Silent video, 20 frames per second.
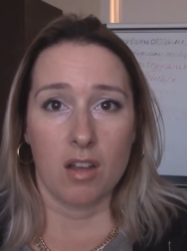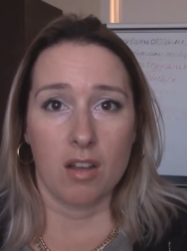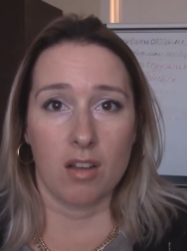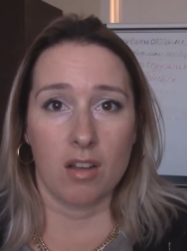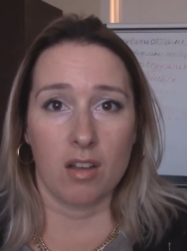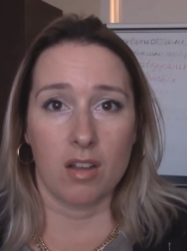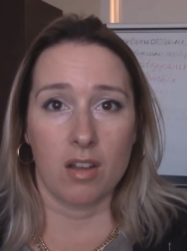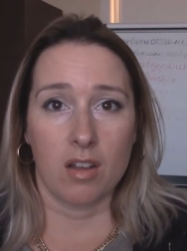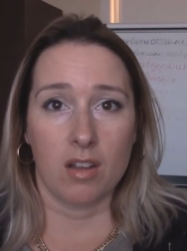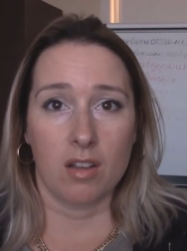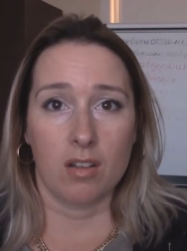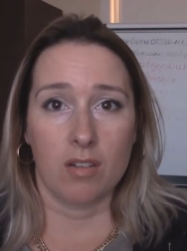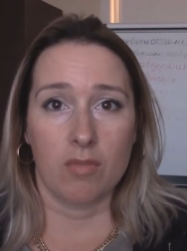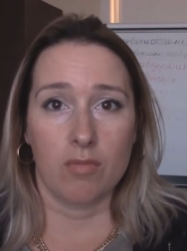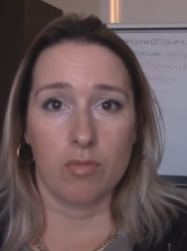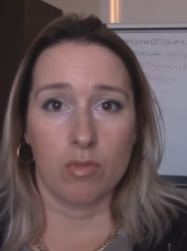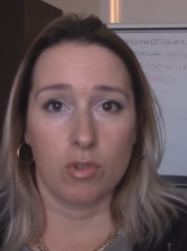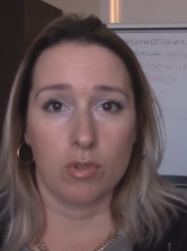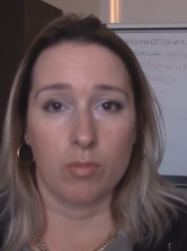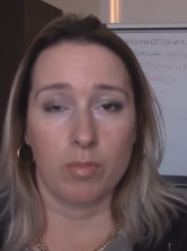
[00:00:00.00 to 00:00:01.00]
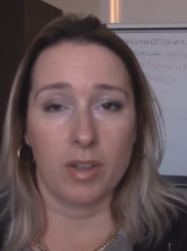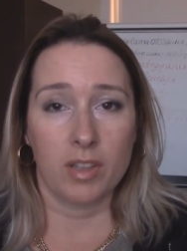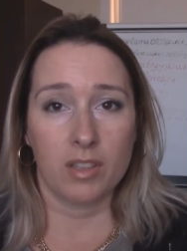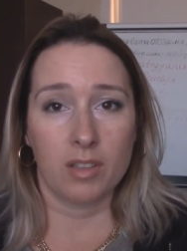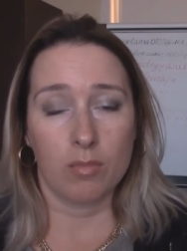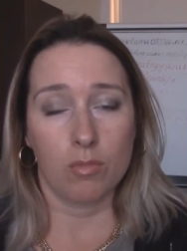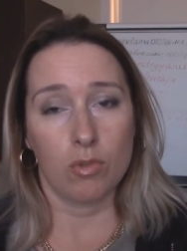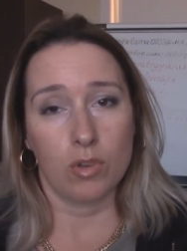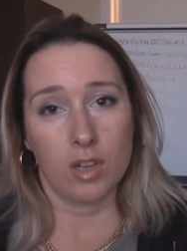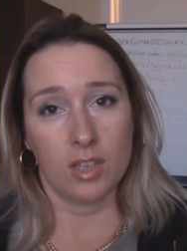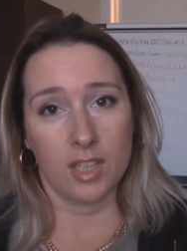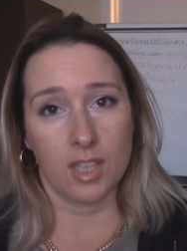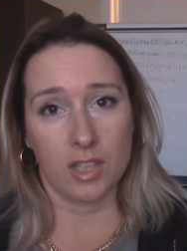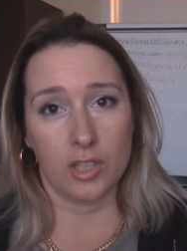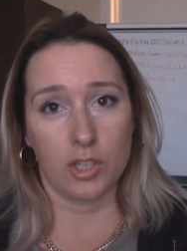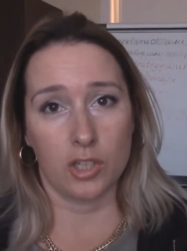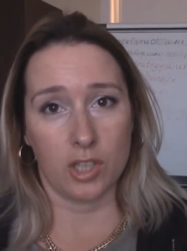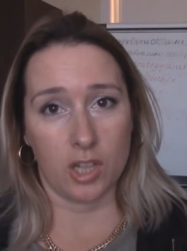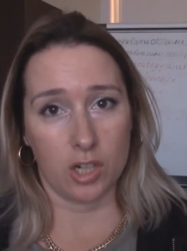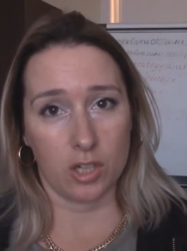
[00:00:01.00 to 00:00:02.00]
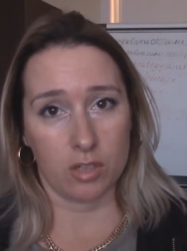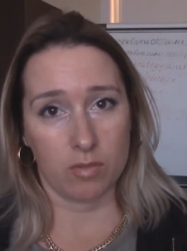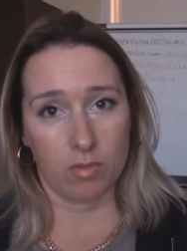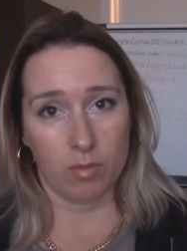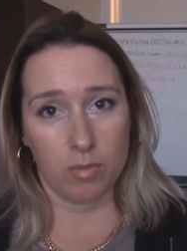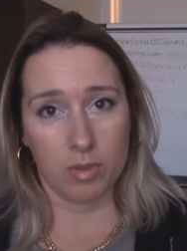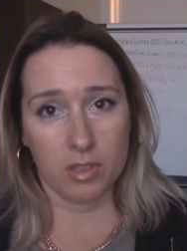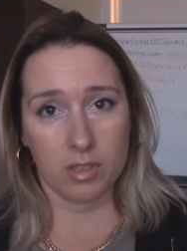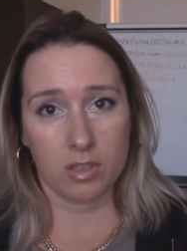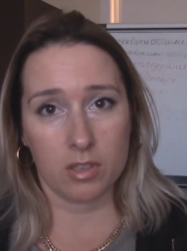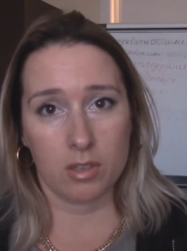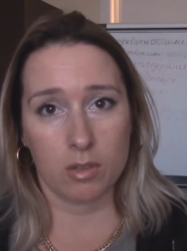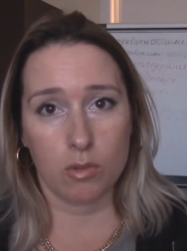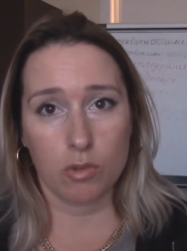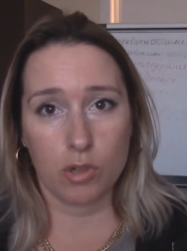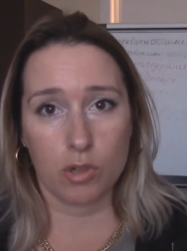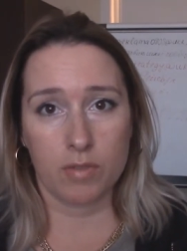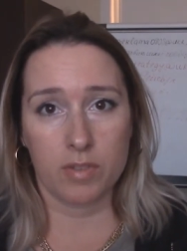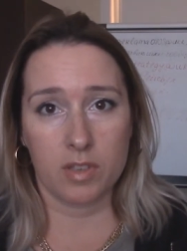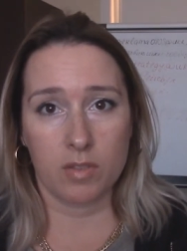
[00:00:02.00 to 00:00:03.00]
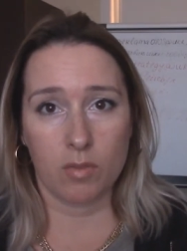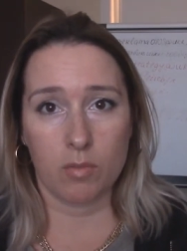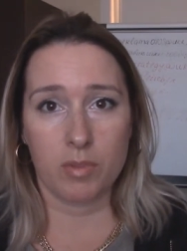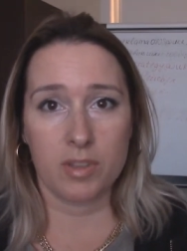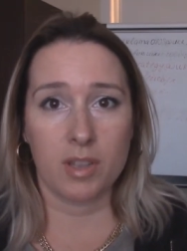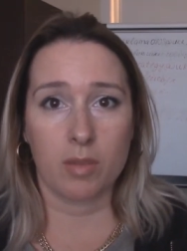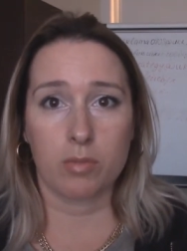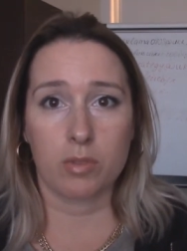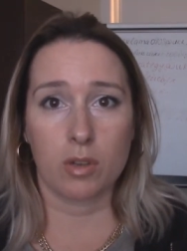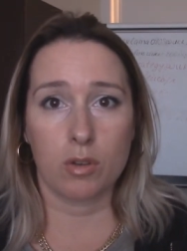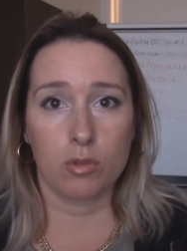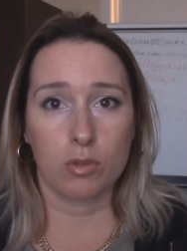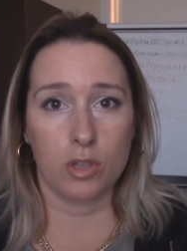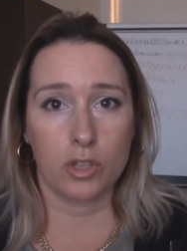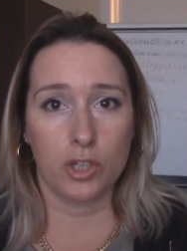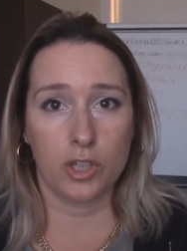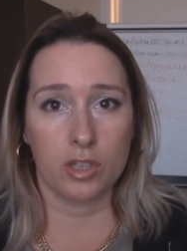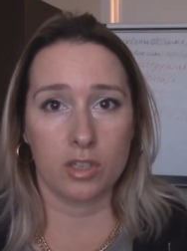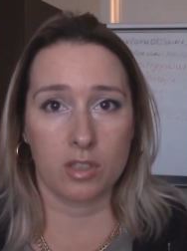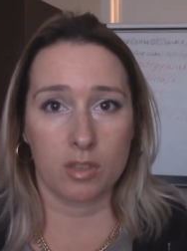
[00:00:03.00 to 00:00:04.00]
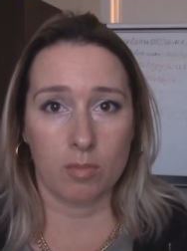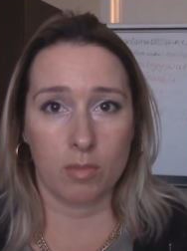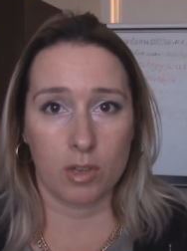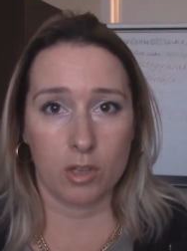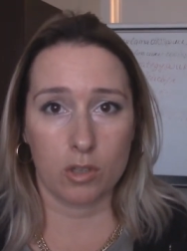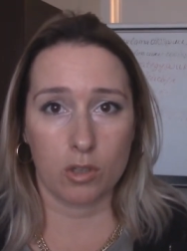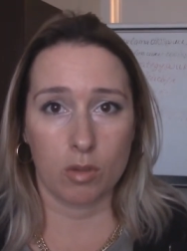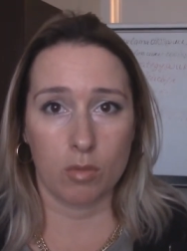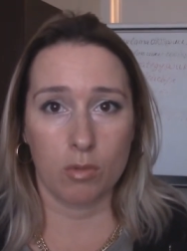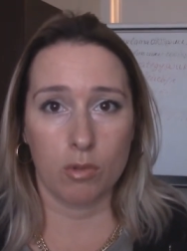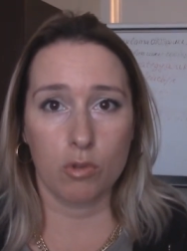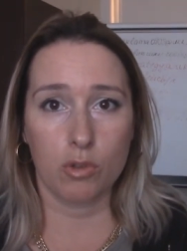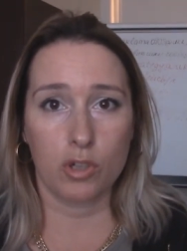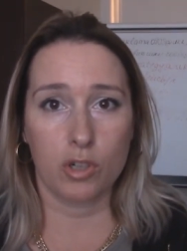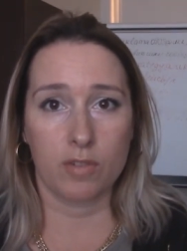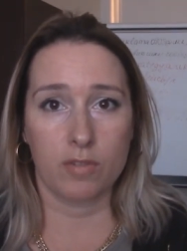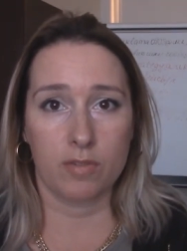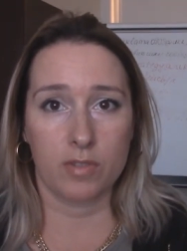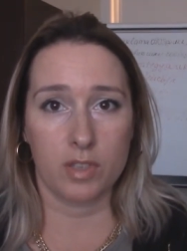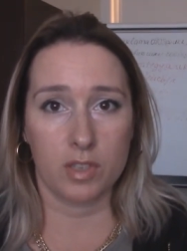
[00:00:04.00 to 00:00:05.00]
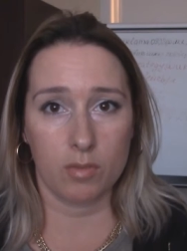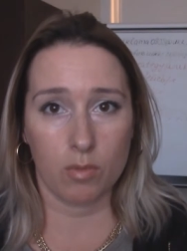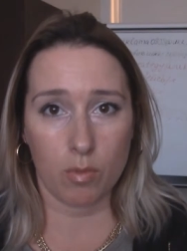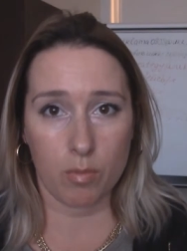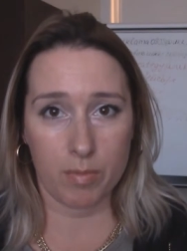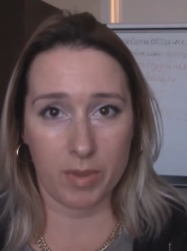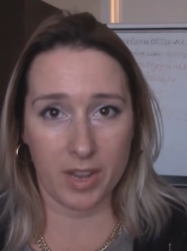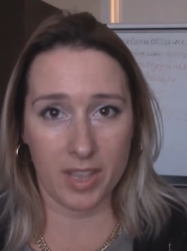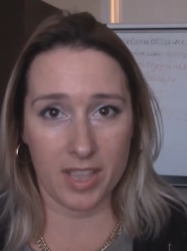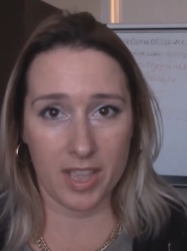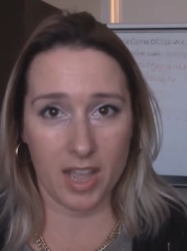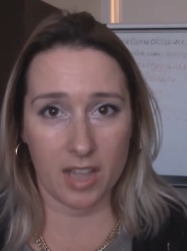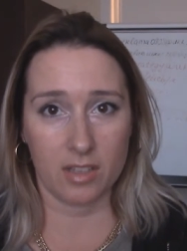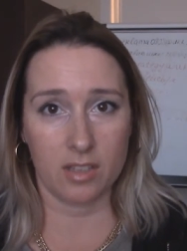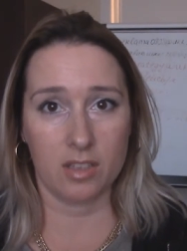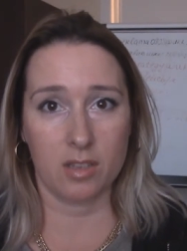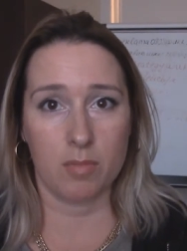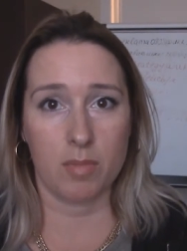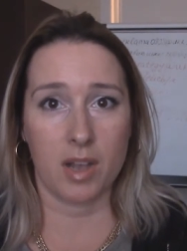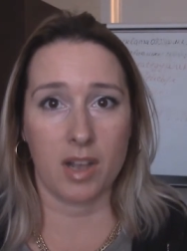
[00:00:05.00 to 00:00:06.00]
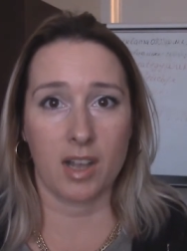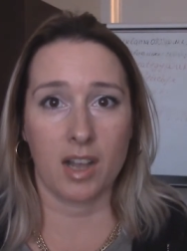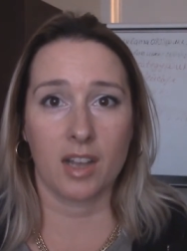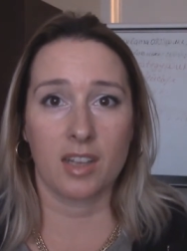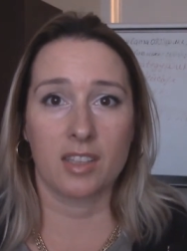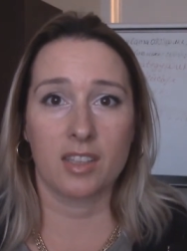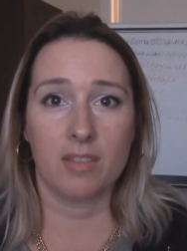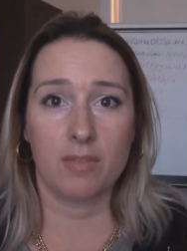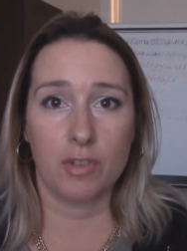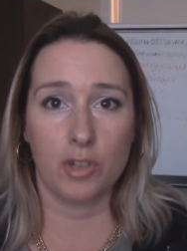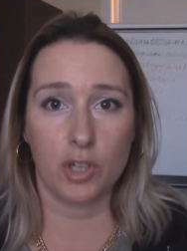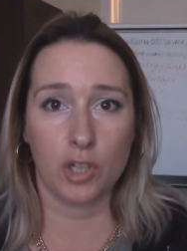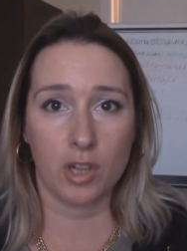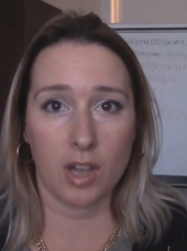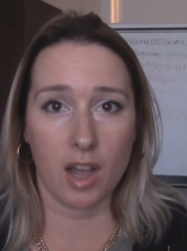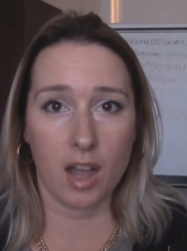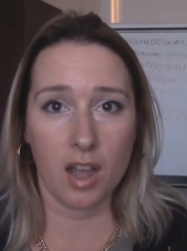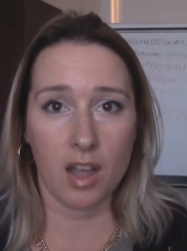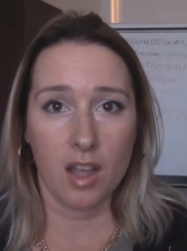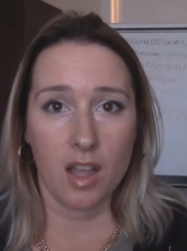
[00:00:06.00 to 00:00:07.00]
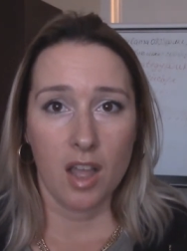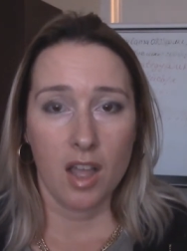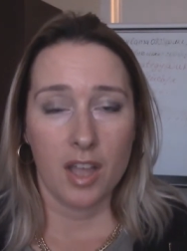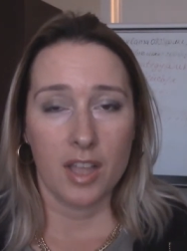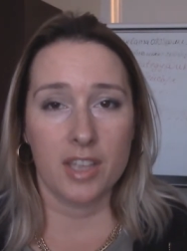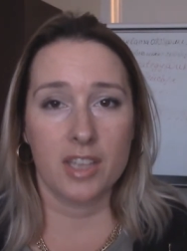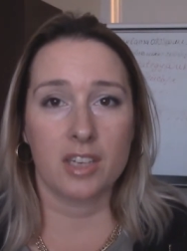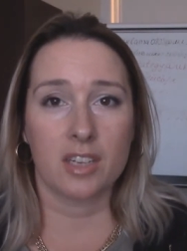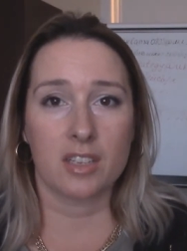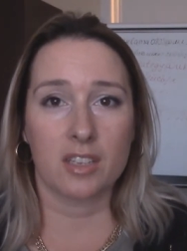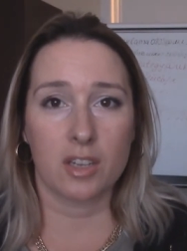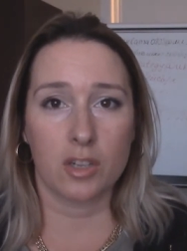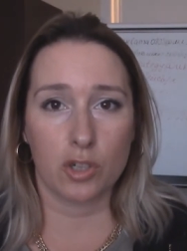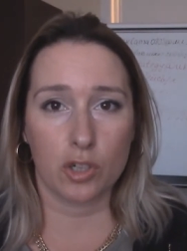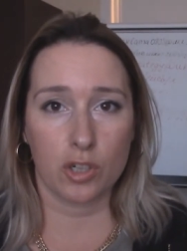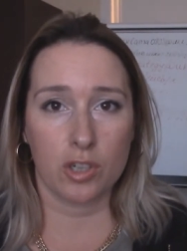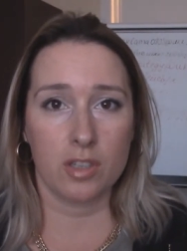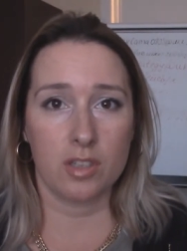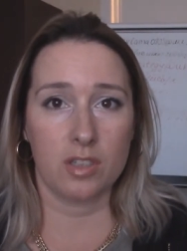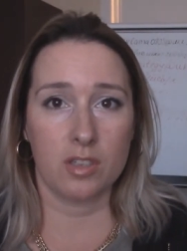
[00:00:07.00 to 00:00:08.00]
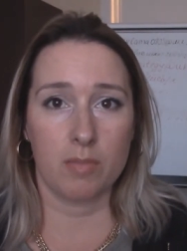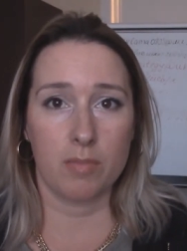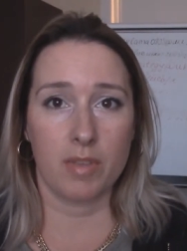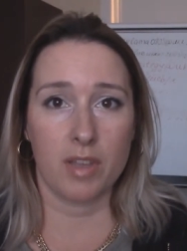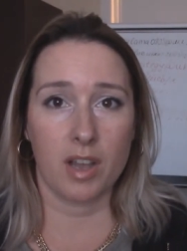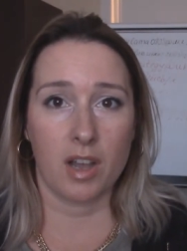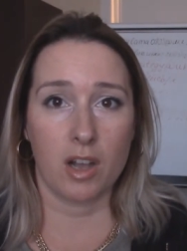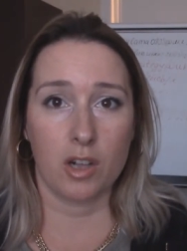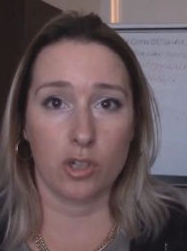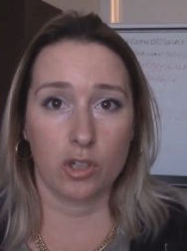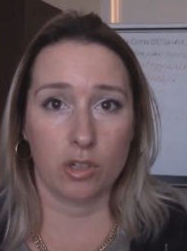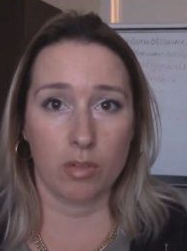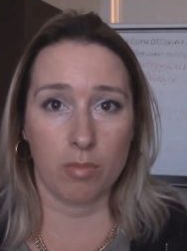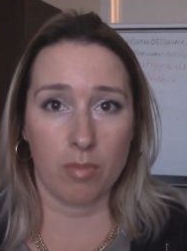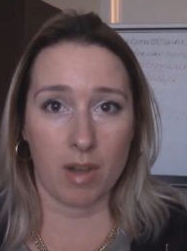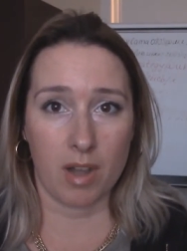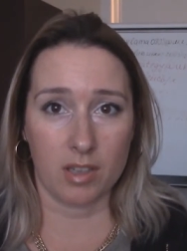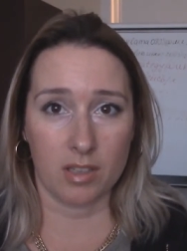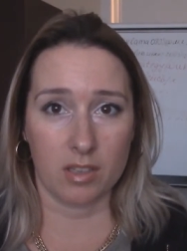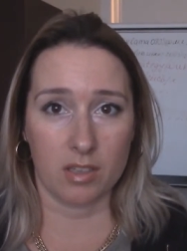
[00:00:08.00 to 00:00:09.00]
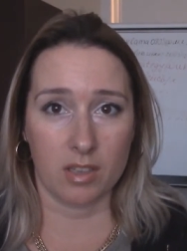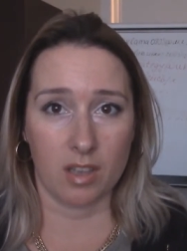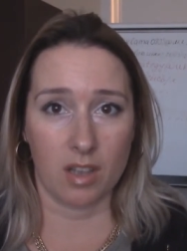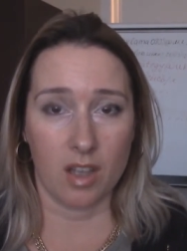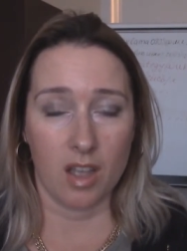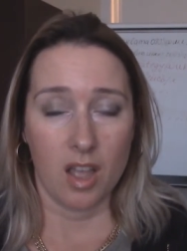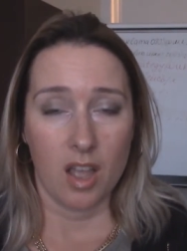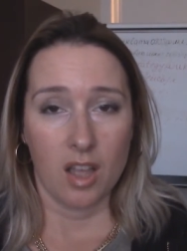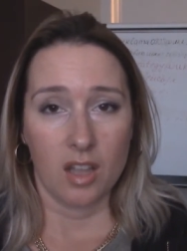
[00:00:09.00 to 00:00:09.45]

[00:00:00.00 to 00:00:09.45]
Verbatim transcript: А, вот, поэтому, когда начинаешь свой бизнес, лучше всего быть абсолютно чистым листом, лучше всего принять себя как новичка и разрешить себе ошибаться.